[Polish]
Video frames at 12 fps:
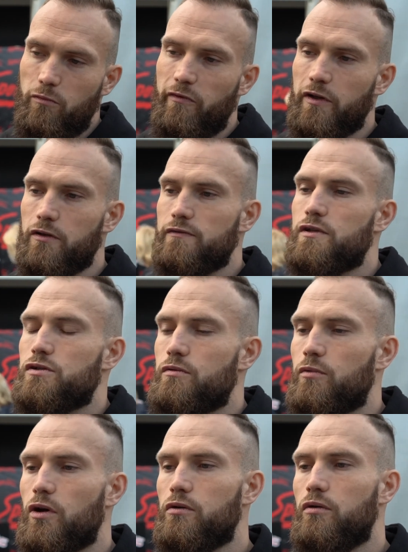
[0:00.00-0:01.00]
mówiłem to w
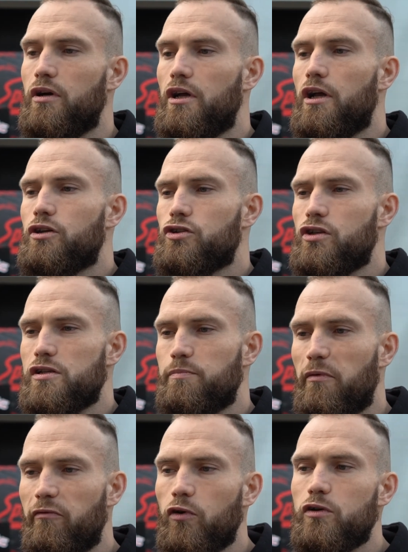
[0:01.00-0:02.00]
zeszłym roku, że to jest
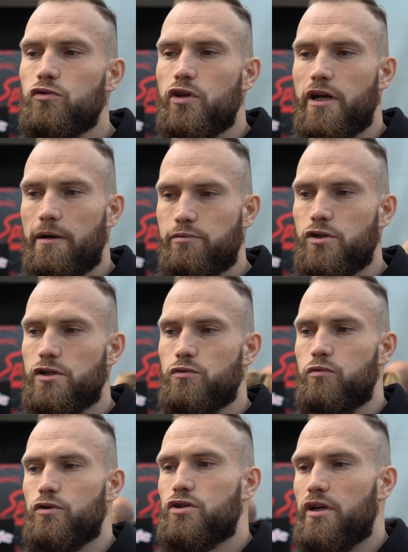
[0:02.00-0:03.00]
powoli już taka
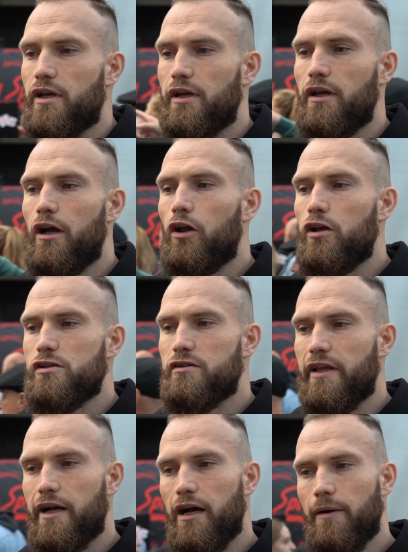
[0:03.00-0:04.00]
przyszłość, że to jest
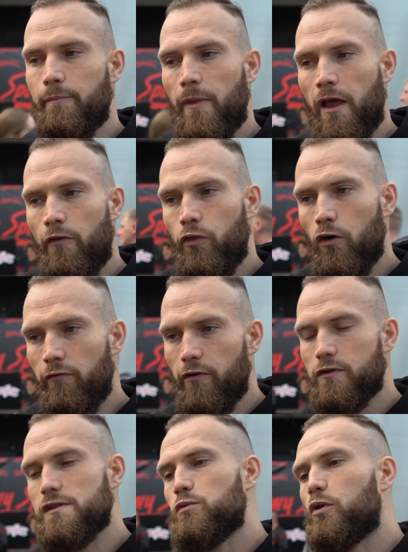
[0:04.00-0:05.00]
taka nowa
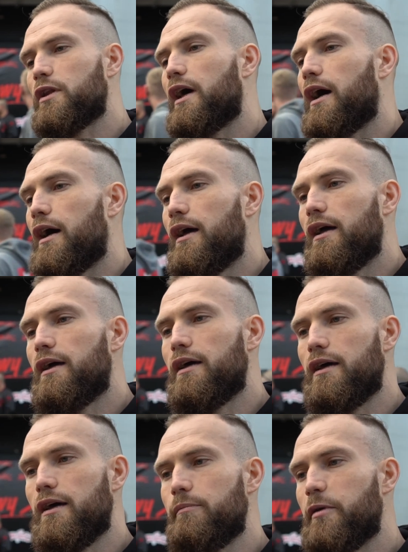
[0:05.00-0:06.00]
odsłona
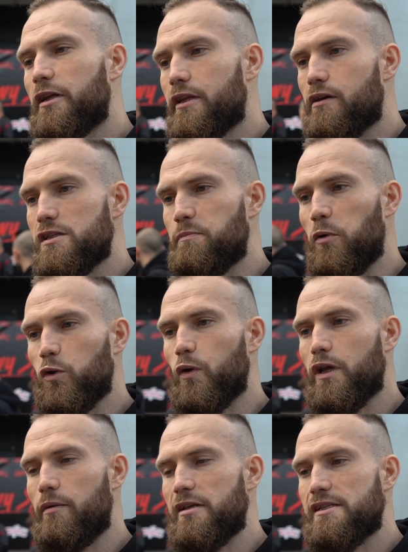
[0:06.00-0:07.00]
e, pięknego sportu,
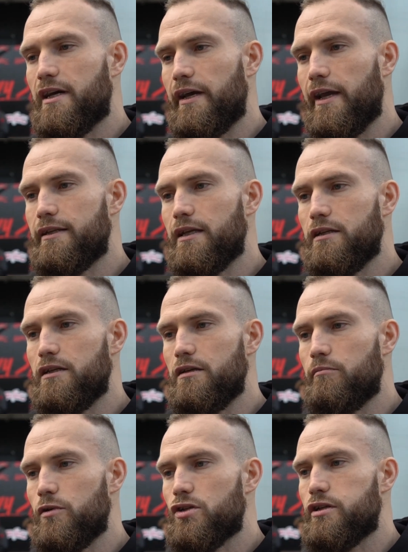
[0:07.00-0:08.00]
jakim jest K1 i
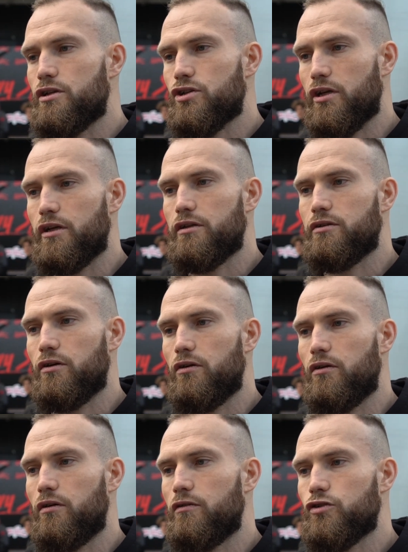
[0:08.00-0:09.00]
myślę, że,
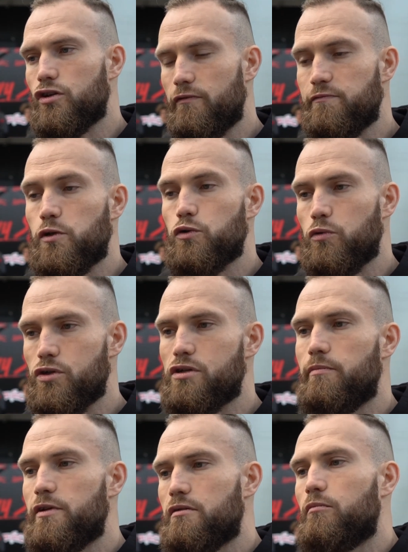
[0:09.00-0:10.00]
to, że w
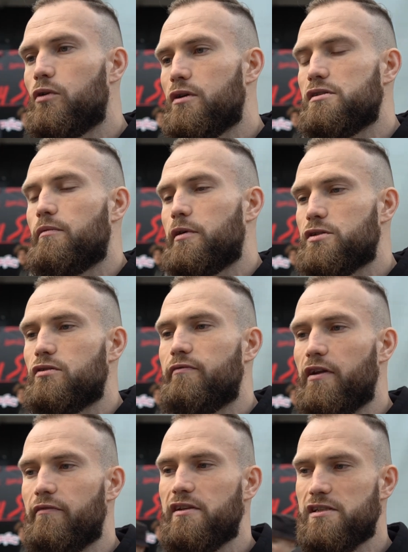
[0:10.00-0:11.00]
przyszłości będziemy mogli zobaczyć
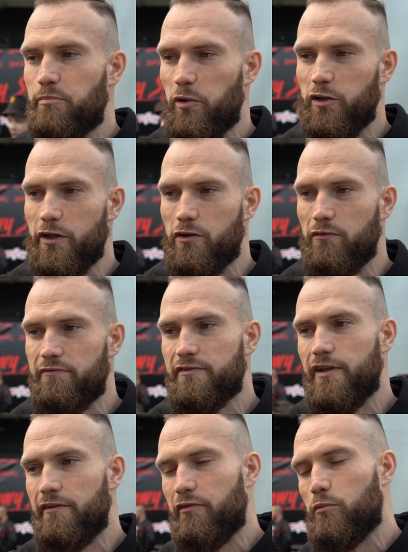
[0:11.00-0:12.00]
wiele więcej pojedynków w
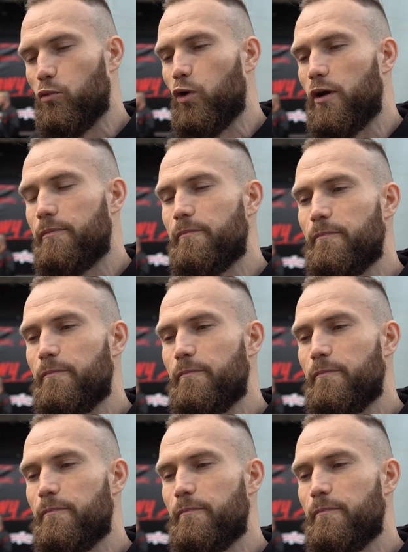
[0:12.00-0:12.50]
tej formule.